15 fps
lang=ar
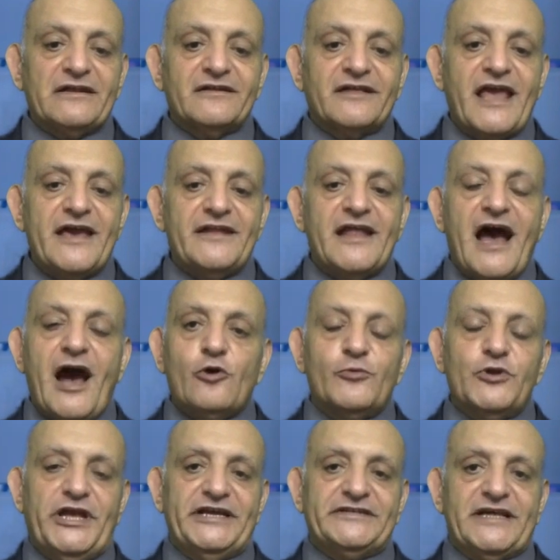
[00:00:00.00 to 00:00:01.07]
كان أو
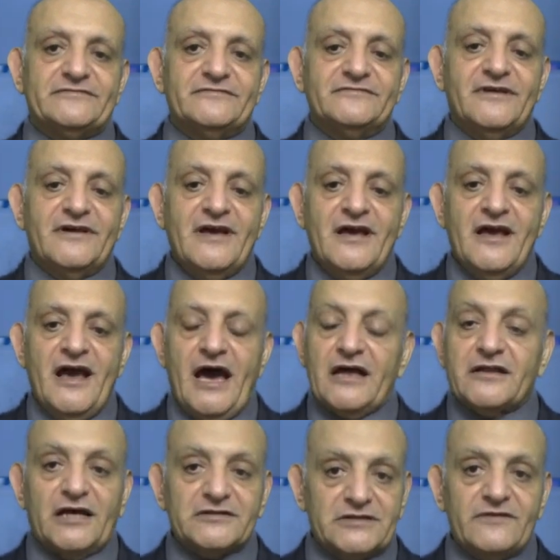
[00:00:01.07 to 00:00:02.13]
ملحدا
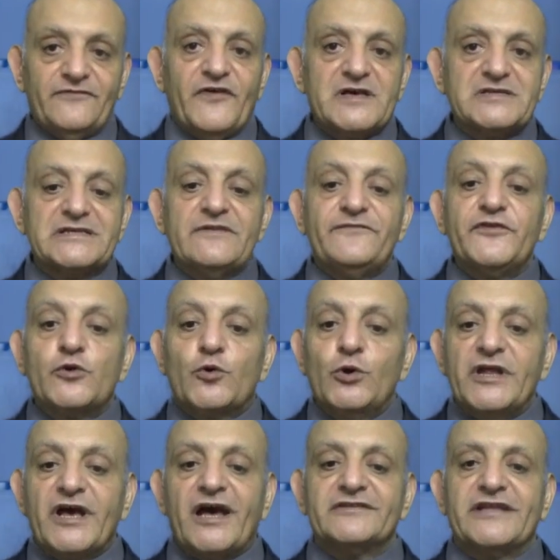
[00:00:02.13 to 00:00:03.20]
الخط الفاصل في كل
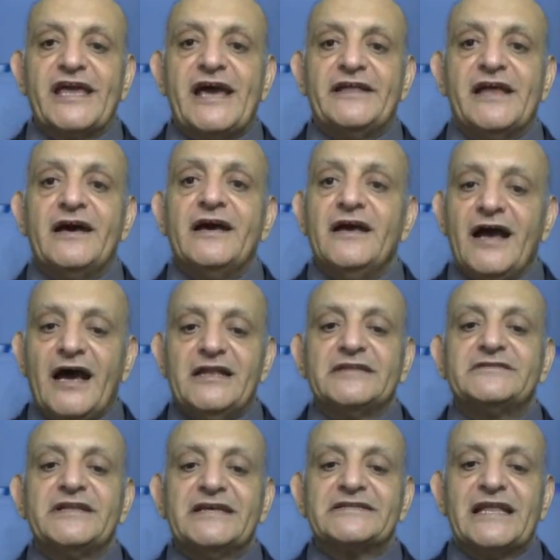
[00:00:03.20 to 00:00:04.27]
قضايانا التي
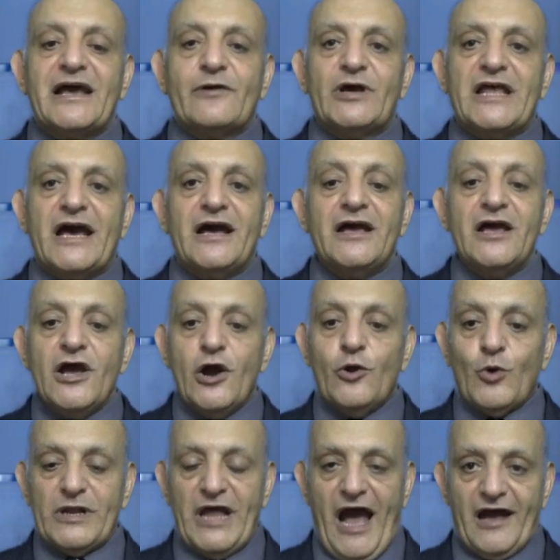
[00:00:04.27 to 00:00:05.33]
نتناولها هو
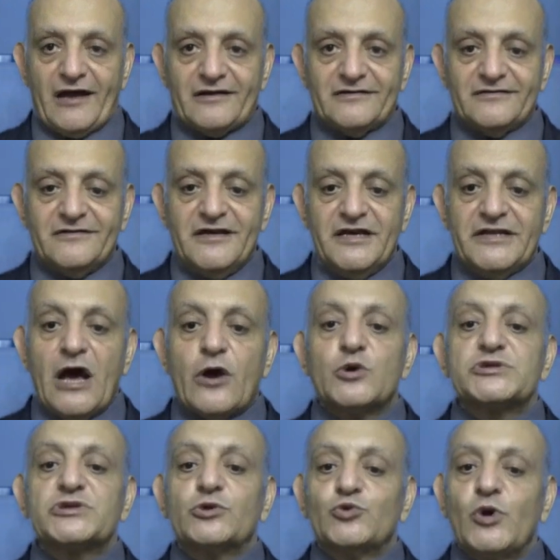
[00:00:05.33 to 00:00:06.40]
الحق نأخذ
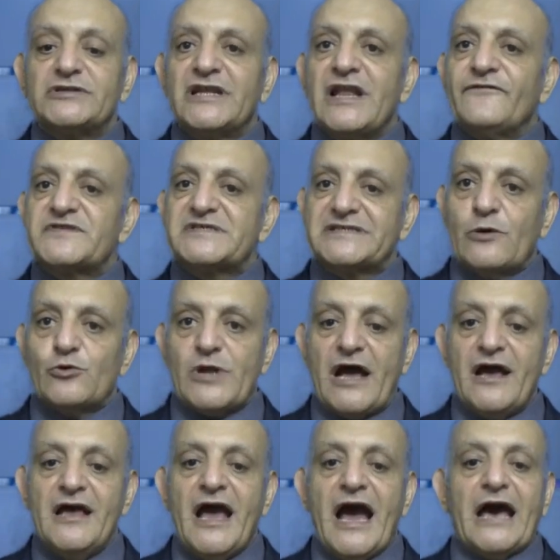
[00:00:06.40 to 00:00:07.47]
قدوتنا في الثورة
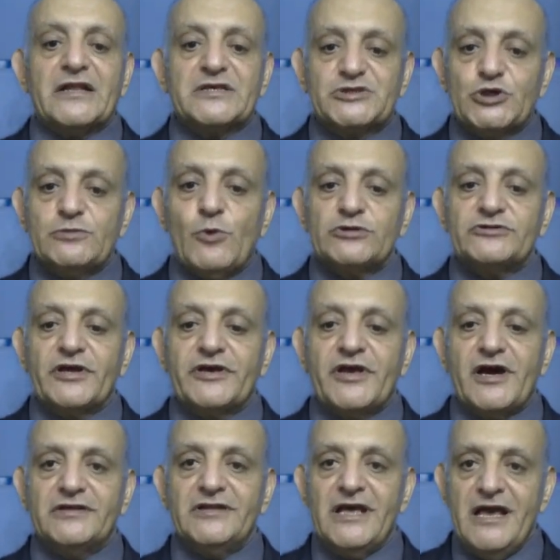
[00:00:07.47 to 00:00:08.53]
على الظلم والطغيان
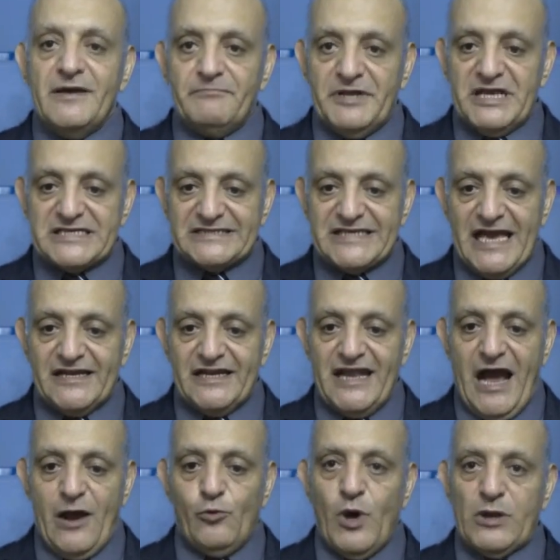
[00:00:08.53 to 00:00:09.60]
من السائر
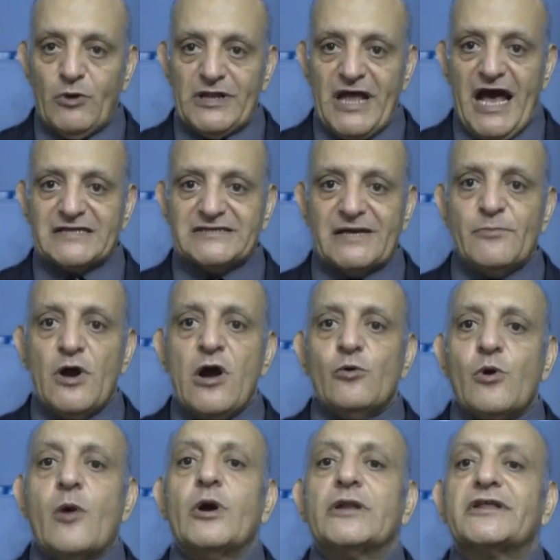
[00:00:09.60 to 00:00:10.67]
الأول والأعظم وهو
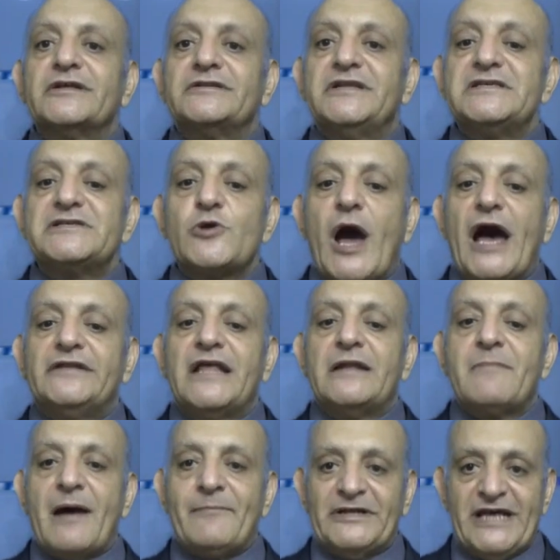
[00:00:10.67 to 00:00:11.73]
القديس يوحنا
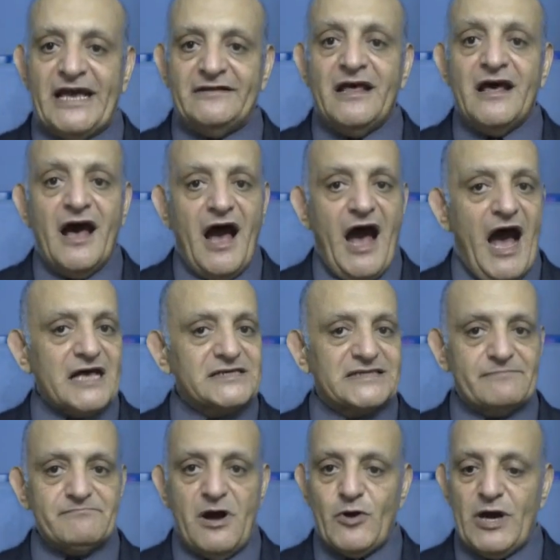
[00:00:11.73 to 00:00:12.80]
المعمدان أعظم
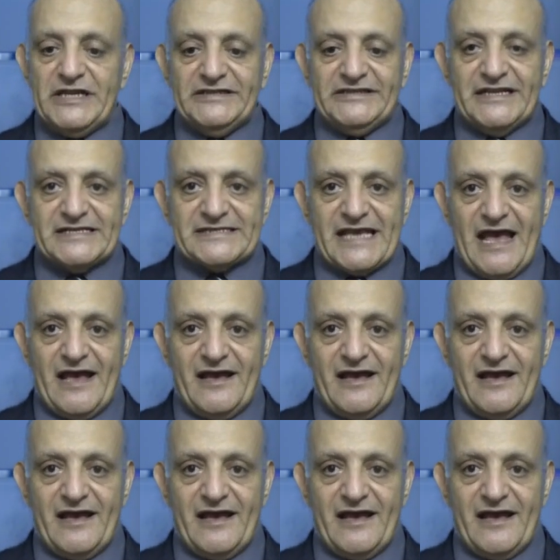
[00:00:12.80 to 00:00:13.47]
مواليد النساء